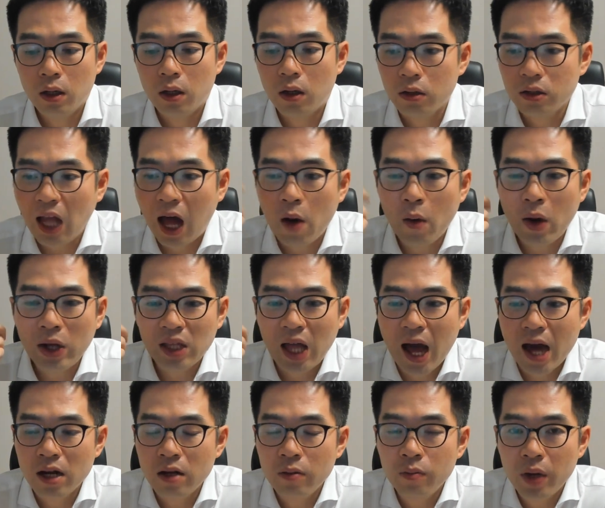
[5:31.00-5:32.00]
나와
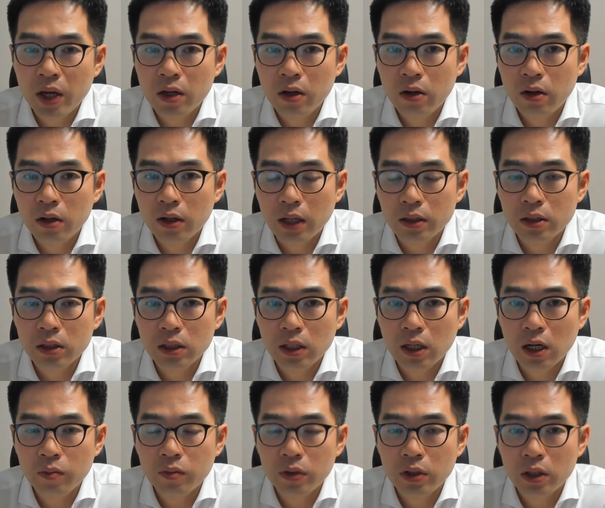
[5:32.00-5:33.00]
다른 배경을 가진
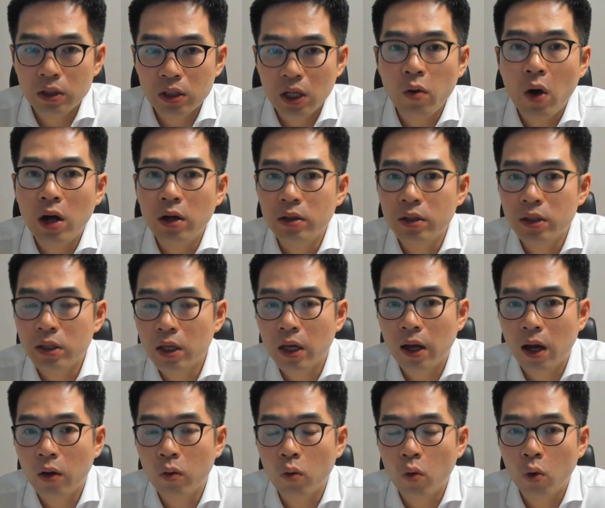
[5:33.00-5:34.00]
사람들의 상황을
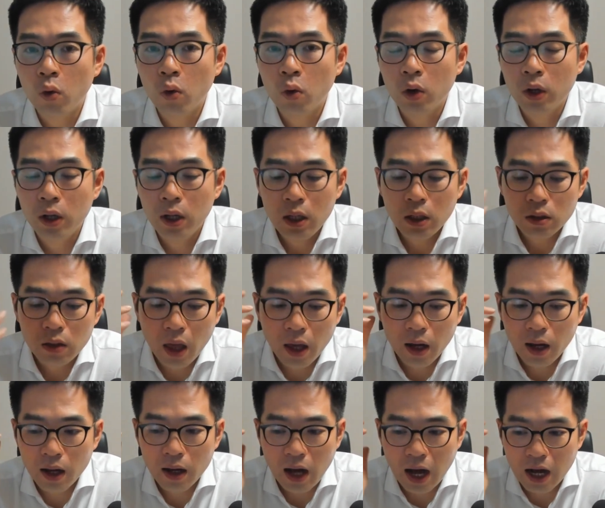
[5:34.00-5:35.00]
이해하고
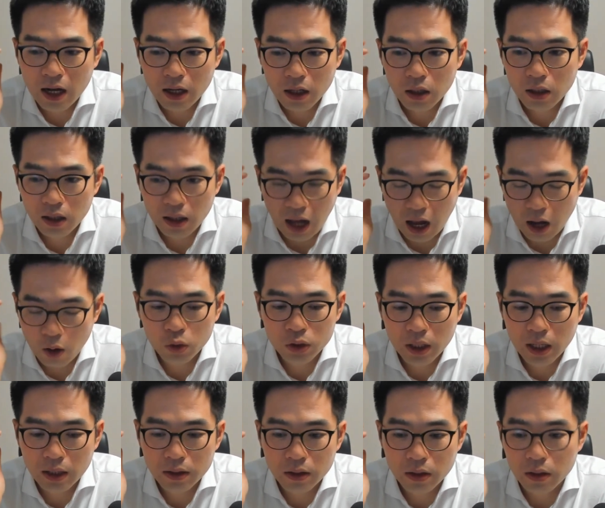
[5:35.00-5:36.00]
내가 가고자
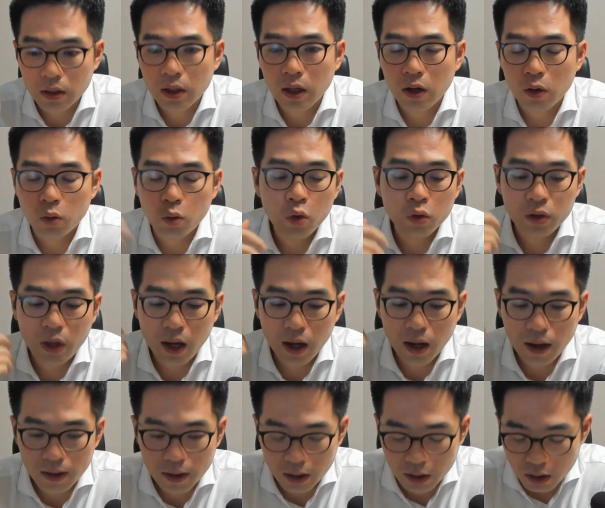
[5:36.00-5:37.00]
하는 혹은
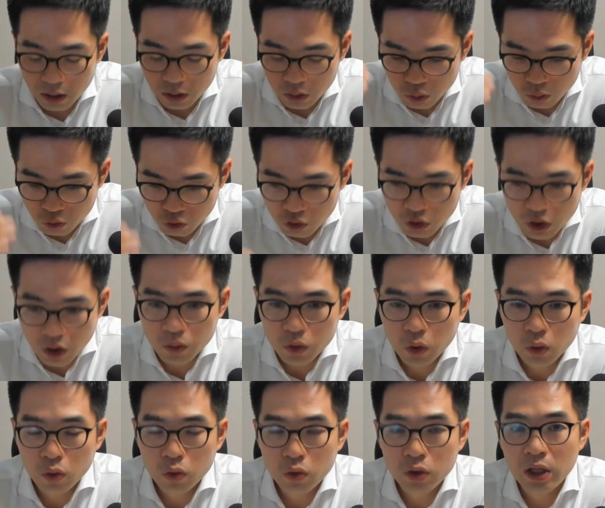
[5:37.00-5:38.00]
내가 좀
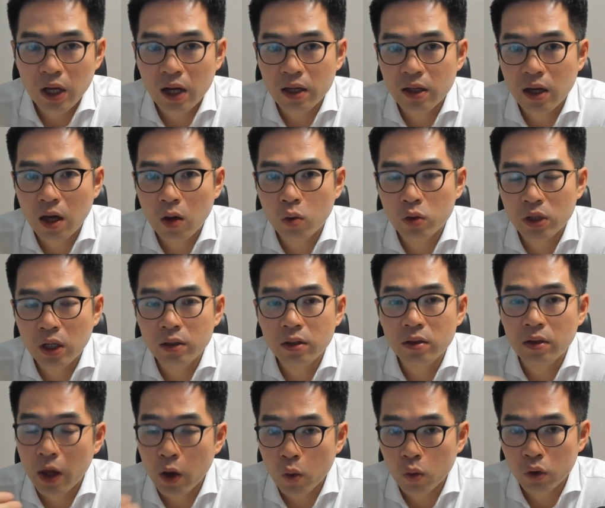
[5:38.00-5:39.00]
중점적으로 이야기하고자 하는
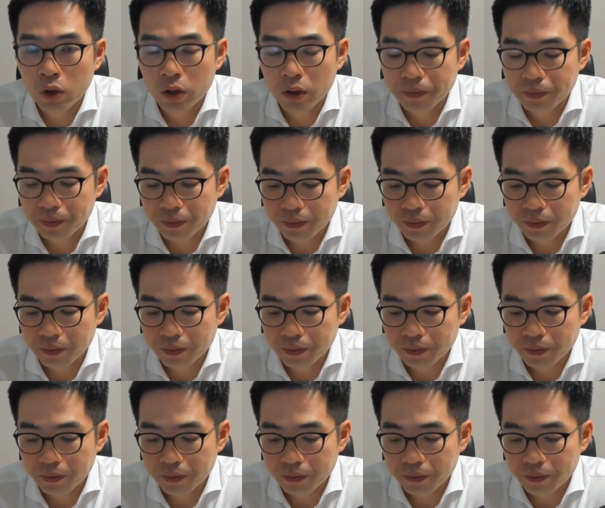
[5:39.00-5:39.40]
내용을